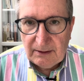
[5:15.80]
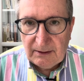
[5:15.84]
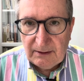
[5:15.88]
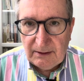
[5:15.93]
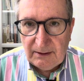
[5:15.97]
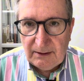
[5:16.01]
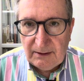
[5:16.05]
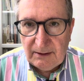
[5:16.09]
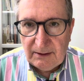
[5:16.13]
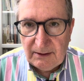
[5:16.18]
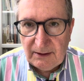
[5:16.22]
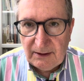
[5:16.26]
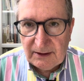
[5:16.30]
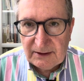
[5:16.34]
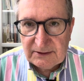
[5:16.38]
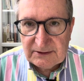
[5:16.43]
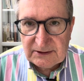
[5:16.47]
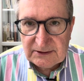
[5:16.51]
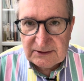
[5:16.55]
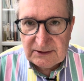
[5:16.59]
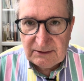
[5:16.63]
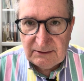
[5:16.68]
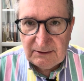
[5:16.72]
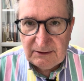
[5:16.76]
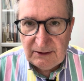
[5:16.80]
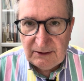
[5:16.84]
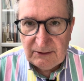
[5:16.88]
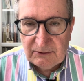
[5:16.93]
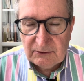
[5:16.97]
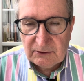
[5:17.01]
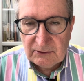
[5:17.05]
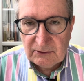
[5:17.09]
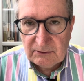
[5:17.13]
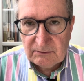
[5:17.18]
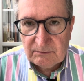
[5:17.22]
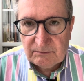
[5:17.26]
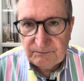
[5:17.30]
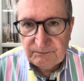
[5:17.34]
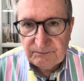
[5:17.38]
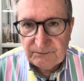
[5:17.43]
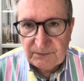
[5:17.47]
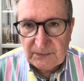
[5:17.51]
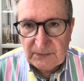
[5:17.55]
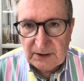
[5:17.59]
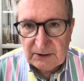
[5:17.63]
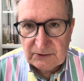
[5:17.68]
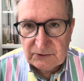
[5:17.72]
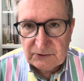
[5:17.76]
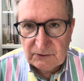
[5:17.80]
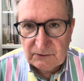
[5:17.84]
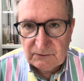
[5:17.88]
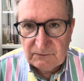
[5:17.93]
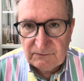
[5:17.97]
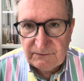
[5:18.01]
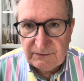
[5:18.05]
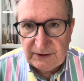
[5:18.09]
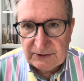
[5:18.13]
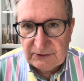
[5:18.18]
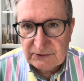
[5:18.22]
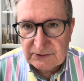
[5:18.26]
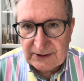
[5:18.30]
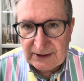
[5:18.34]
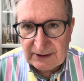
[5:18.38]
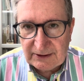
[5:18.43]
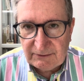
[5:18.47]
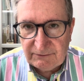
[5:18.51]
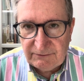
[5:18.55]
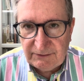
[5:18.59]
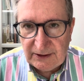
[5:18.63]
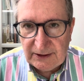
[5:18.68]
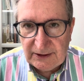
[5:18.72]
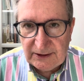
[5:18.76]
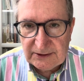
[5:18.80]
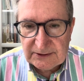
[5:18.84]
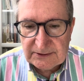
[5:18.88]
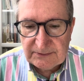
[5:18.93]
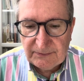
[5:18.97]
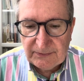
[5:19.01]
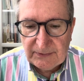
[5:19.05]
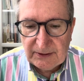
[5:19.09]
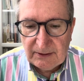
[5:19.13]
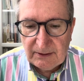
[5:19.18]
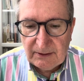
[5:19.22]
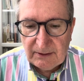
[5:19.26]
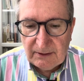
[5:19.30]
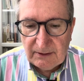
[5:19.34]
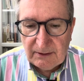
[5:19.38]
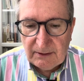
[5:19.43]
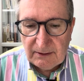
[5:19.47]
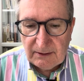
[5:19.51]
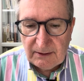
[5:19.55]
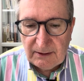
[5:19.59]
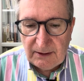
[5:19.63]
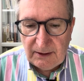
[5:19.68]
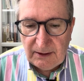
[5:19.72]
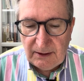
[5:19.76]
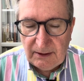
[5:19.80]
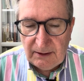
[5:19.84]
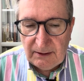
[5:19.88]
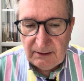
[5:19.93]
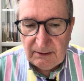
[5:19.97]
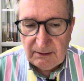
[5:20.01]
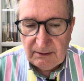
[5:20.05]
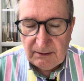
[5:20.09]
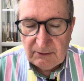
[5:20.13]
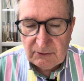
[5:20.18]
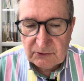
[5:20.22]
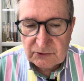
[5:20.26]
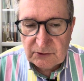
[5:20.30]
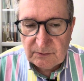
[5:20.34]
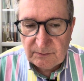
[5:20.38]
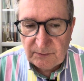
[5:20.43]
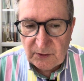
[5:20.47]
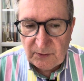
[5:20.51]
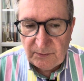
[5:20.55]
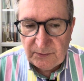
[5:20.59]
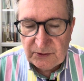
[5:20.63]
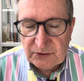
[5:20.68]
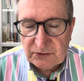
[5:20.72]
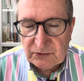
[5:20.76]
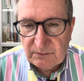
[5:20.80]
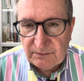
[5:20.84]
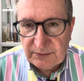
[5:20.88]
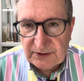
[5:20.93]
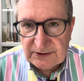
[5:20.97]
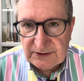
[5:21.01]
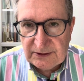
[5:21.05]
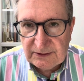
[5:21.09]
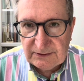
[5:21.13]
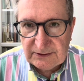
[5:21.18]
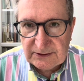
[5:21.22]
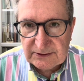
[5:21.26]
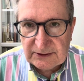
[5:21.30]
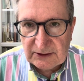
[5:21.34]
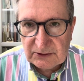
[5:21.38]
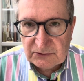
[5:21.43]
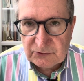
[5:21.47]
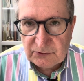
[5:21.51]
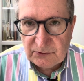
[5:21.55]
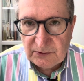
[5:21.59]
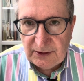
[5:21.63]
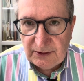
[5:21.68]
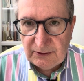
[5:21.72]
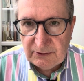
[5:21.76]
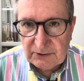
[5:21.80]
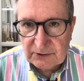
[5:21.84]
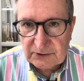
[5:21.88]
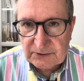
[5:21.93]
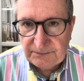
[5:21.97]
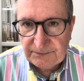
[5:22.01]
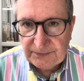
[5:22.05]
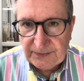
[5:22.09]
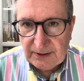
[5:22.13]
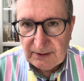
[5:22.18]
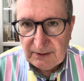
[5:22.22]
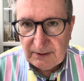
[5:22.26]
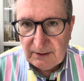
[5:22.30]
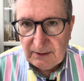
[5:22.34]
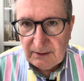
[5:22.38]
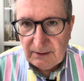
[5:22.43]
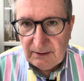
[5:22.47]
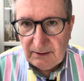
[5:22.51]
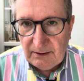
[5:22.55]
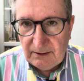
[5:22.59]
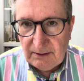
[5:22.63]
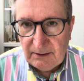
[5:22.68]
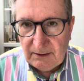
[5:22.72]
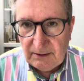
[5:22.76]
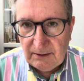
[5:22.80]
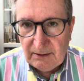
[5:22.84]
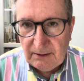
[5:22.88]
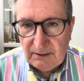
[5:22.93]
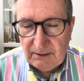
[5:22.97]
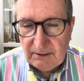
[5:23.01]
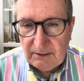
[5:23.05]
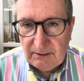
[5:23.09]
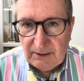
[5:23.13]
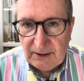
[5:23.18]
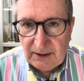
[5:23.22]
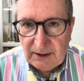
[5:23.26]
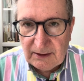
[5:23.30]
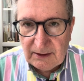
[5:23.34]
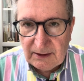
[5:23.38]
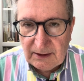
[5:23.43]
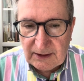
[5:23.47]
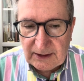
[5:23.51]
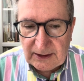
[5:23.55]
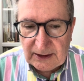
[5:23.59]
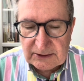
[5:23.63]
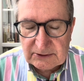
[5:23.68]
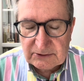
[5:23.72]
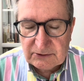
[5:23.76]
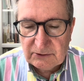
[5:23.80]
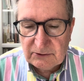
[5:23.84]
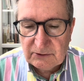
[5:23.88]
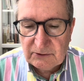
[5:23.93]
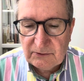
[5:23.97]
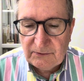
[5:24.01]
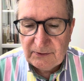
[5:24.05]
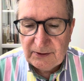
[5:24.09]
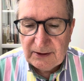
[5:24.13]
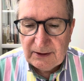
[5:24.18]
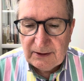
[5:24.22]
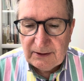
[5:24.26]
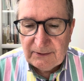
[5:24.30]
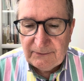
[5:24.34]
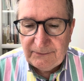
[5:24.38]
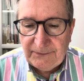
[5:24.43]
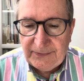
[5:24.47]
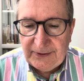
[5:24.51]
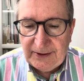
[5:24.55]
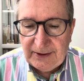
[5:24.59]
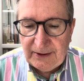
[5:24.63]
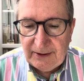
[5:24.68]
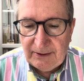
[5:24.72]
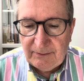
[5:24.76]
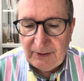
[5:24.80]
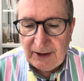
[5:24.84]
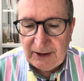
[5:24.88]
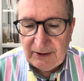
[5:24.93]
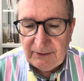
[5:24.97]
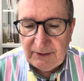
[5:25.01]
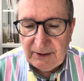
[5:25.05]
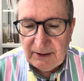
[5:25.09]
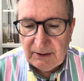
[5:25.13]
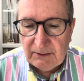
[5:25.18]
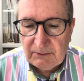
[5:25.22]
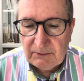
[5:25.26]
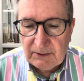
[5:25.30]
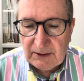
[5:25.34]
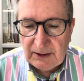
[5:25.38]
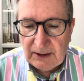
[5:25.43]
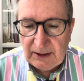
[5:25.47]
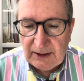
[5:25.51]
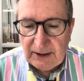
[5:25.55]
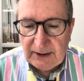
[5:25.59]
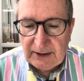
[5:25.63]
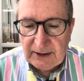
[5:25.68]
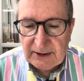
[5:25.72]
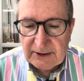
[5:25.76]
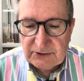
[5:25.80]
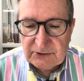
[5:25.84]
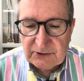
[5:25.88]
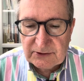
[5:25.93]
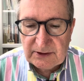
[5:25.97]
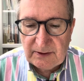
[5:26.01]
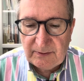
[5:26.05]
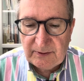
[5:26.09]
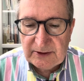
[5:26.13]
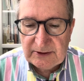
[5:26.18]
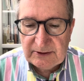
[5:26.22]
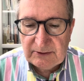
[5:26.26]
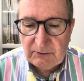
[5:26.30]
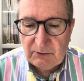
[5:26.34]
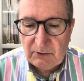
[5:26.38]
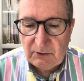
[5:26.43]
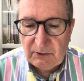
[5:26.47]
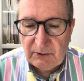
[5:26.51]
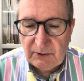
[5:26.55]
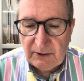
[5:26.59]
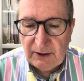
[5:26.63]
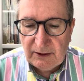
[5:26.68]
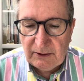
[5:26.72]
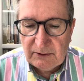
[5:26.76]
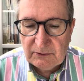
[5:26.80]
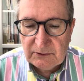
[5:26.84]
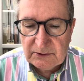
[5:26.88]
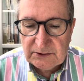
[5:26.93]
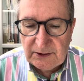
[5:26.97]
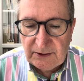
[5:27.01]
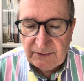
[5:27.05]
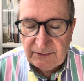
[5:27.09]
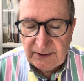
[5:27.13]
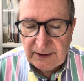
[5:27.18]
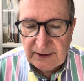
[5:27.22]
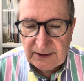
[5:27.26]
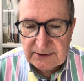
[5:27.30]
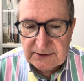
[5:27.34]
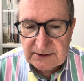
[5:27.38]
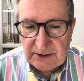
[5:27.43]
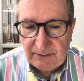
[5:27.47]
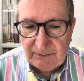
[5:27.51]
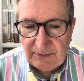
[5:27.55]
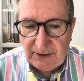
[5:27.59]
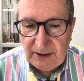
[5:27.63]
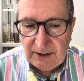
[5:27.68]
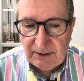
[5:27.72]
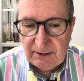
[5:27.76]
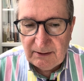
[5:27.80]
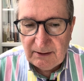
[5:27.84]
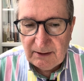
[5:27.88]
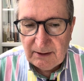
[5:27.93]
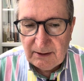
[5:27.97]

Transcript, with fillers: Eh, en este sentido, mm, son fallos garrafales que eh, no son propios de un presidente de Estados Unidos. en el caso de Biden, aunque le hayan hecho exámenes neurológicos, y dicen que está bien,